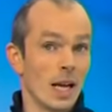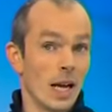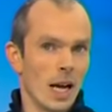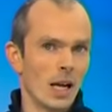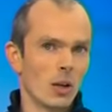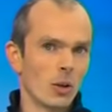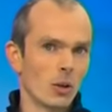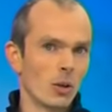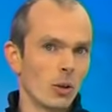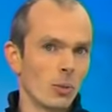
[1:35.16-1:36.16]

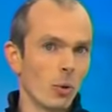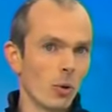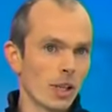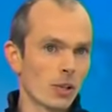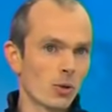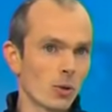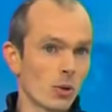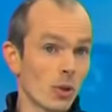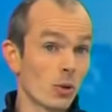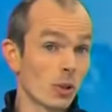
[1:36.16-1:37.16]
alors euh, bon, là, ce sont
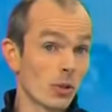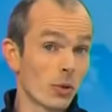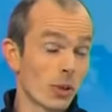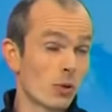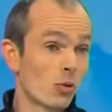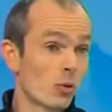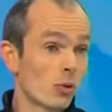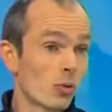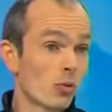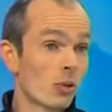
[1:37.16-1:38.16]
des oiseaux qui vont être
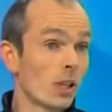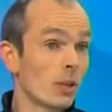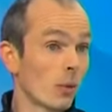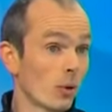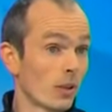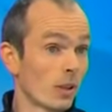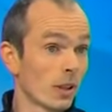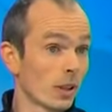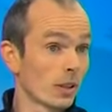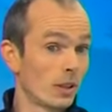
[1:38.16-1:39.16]

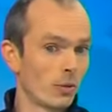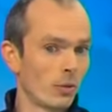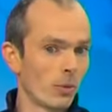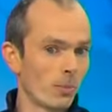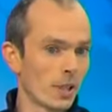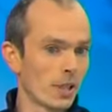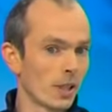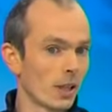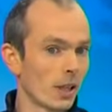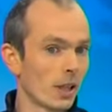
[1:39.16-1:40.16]
sous-alimentés, hein, qui vont
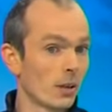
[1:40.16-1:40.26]
passer un